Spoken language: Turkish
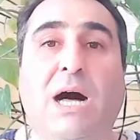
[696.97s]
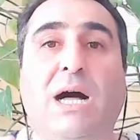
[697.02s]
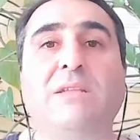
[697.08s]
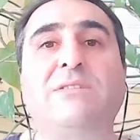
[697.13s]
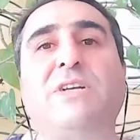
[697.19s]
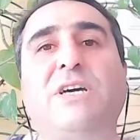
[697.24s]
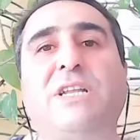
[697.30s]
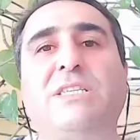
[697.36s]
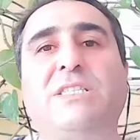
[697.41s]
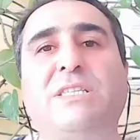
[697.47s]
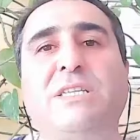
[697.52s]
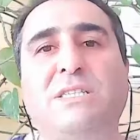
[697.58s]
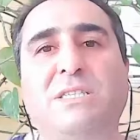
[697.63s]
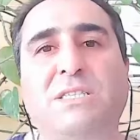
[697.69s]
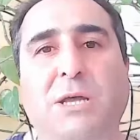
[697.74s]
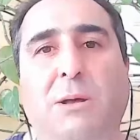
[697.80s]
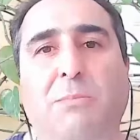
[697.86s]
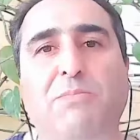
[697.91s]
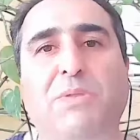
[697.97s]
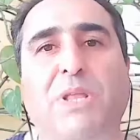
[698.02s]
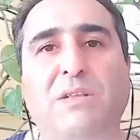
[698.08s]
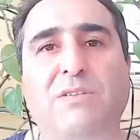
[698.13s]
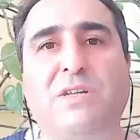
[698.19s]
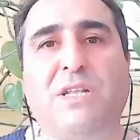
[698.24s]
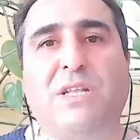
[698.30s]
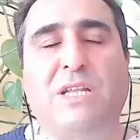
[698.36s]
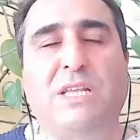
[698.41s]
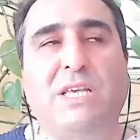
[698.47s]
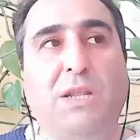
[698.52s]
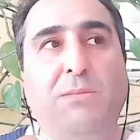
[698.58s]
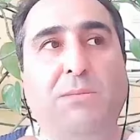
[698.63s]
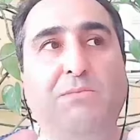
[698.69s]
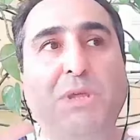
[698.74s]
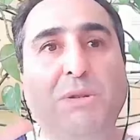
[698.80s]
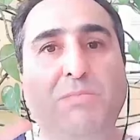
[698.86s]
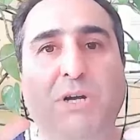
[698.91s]
Antares'te saplantılılık
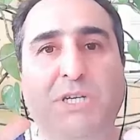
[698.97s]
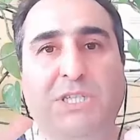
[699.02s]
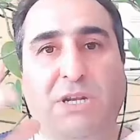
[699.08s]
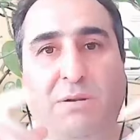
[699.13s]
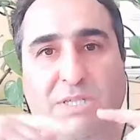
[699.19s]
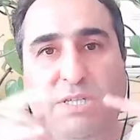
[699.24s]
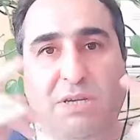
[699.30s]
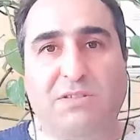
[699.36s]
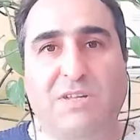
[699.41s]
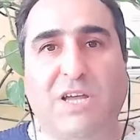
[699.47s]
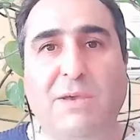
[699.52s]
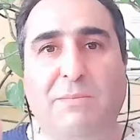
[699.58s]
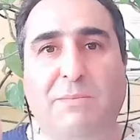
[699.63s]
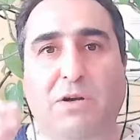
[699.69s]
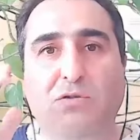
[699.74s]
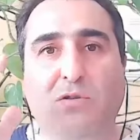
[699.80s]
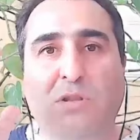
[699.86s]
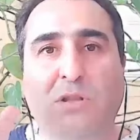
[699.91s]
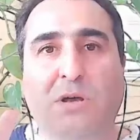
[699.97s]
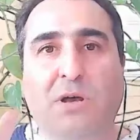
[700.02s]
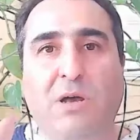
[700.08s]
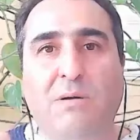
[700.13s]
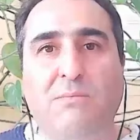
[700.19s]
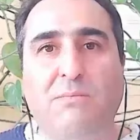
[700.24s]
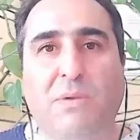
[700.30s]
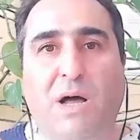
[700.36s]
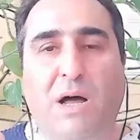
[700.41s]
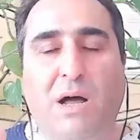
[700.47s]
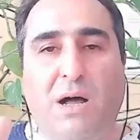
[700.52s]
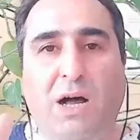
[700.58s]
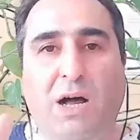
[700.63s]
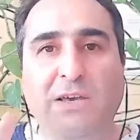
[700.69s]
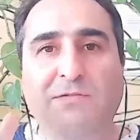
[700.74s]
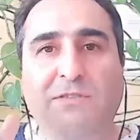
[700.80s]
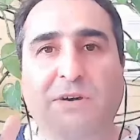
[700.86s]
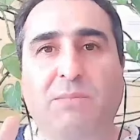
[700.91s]
Yani bir başarı mesela Tayyip Erdoğan'a
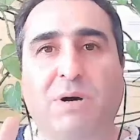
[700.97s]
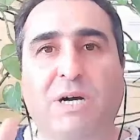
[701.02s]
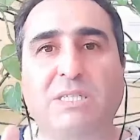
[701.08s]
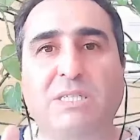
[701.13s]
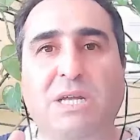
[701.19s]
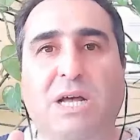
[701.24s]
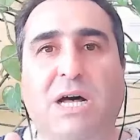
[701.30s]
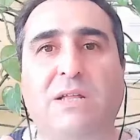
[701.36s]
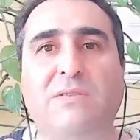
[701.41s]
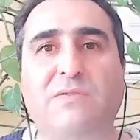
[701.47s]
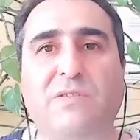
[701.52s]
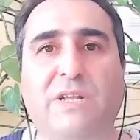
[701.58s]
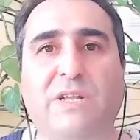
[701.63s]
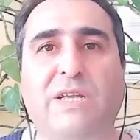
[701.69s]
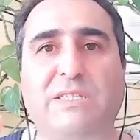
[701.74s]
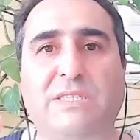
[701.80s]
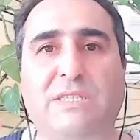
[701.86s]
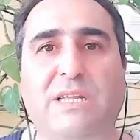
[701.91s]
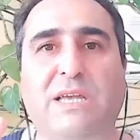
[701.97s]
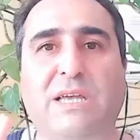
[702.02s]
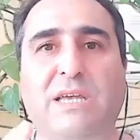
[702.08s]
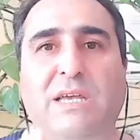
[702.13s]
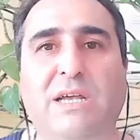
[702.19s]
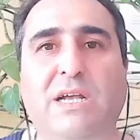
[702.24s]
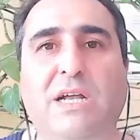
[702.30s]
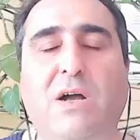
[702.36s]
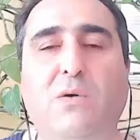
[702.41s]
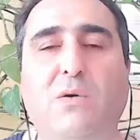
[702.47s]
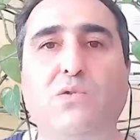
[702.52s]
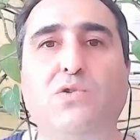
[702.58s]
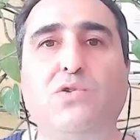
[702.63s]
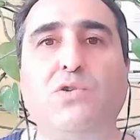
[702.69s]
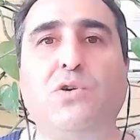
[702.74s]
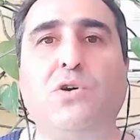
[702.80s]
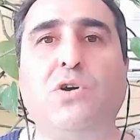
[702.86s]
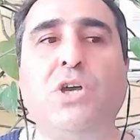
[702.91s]
Ay ve Mars Antares'te
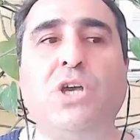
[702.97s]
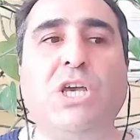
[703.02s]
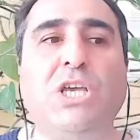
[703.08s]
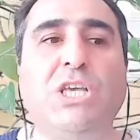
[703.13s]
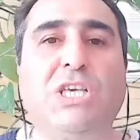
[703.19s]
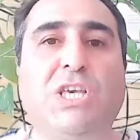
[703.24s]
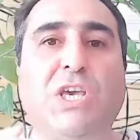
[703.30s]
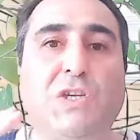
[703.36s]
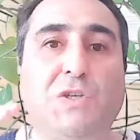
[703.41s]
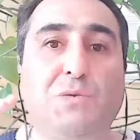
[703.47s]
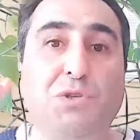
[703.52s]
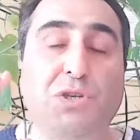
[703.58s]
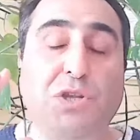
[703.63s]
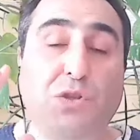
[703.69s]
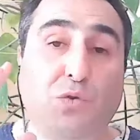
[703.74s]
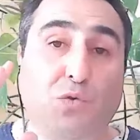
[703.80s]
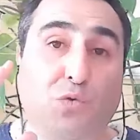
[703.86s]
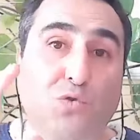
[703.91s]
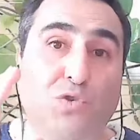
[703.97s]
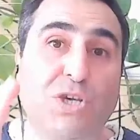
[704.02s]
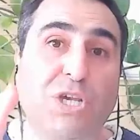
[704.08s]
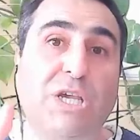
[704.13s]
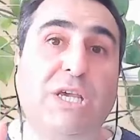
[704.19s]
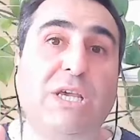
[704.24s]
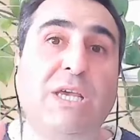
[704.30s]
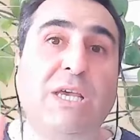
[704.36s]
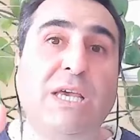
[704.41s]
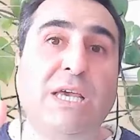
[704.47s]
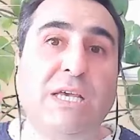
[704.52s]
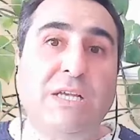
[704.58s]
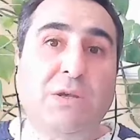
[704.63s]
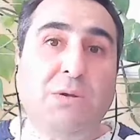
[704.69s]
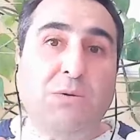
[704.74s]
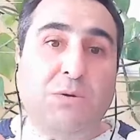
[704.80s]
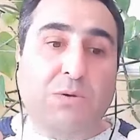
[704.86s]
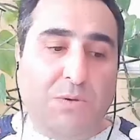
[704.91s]
kavuşuyor. Geçmişte de güce
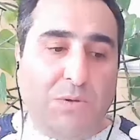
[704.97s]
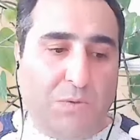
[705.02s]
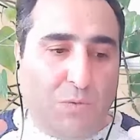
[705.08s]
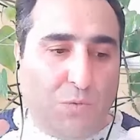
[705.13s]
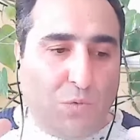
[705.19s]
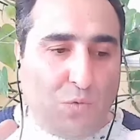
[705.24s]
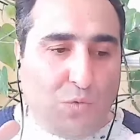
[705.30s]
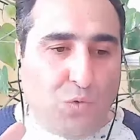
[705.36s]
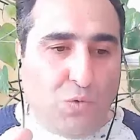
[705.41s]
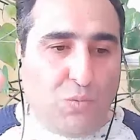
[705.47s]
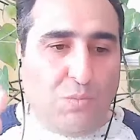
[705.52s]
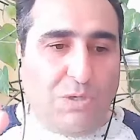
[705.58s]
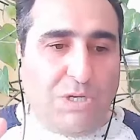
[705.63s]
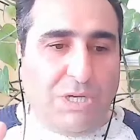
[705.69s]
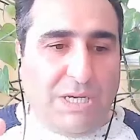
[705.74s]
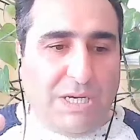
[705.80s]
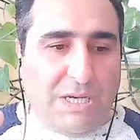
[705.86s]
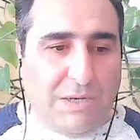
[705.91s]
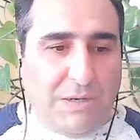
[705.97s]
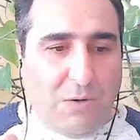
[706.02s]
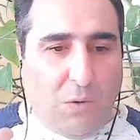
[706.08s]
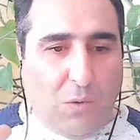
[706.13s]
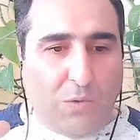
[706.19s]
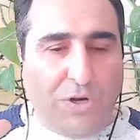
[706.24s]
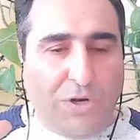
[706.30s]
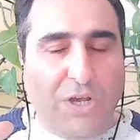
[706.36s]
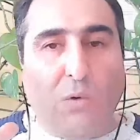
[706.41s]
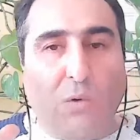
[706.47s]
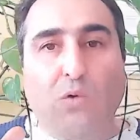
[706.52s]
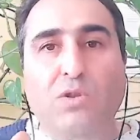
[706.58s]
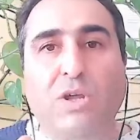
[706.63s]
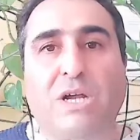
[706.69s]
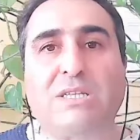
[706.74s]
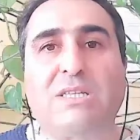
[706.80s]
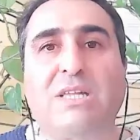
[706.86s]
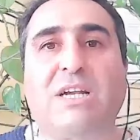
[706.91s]
gücü e, oraya
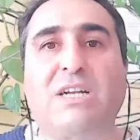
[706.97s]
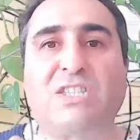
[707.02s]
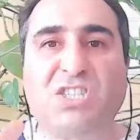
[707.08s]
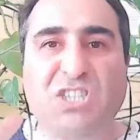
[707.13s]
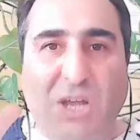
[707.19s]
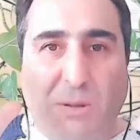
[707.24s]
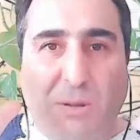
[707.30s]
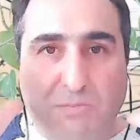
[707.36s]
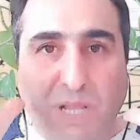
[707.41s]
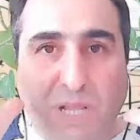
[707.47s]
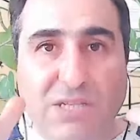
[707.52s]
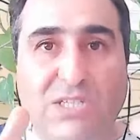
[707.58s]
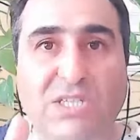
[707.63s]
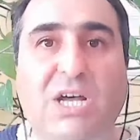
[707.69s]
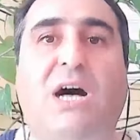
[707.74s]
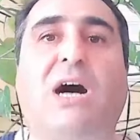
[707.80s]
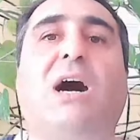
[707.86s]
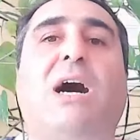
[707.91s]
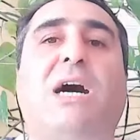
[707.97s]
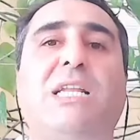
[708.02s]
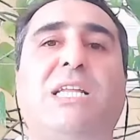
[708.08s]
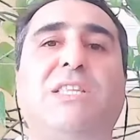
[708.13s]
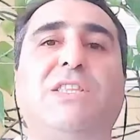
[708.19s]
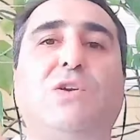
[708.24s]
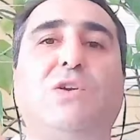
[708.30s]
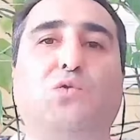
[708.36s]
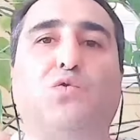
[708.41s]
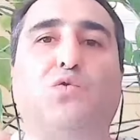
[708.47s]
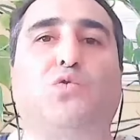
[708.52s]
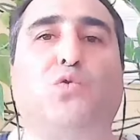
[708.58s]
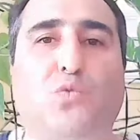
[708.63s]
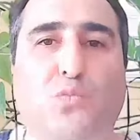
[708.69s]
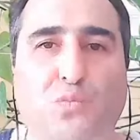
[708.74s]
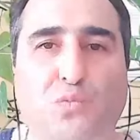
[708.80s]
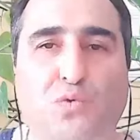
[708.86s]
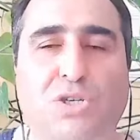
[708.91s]
odaklanarak saplantı halinde gücü
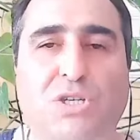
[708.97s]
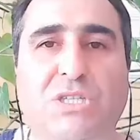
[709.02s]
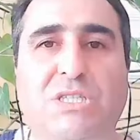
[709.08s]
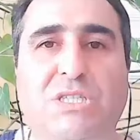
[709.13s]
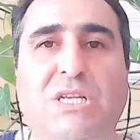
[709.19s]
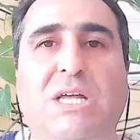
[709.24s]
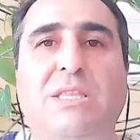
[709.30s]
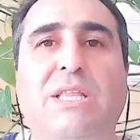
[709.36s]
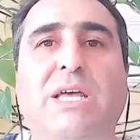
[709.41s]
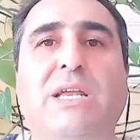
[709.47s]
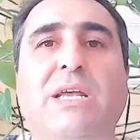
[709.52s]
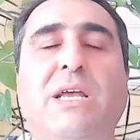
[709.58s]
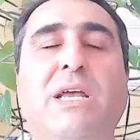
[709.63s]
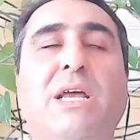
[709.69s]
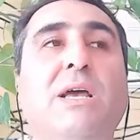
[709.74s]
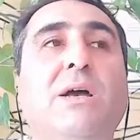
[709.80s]
tutmuş insanlar.